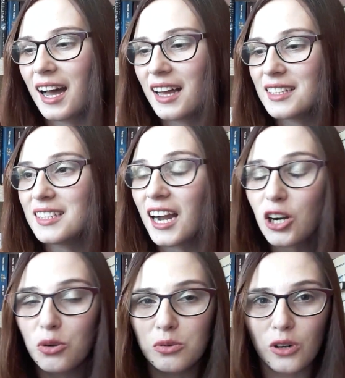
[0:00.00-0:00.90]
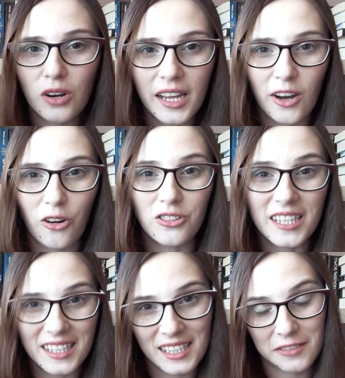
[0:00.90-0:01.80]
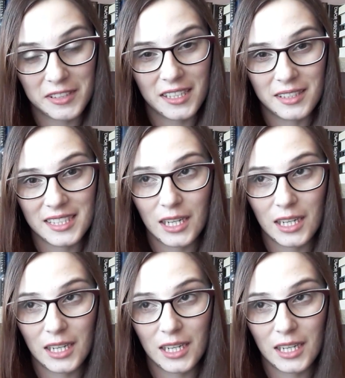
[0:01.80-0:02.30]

ani jaką rolę odegra w tej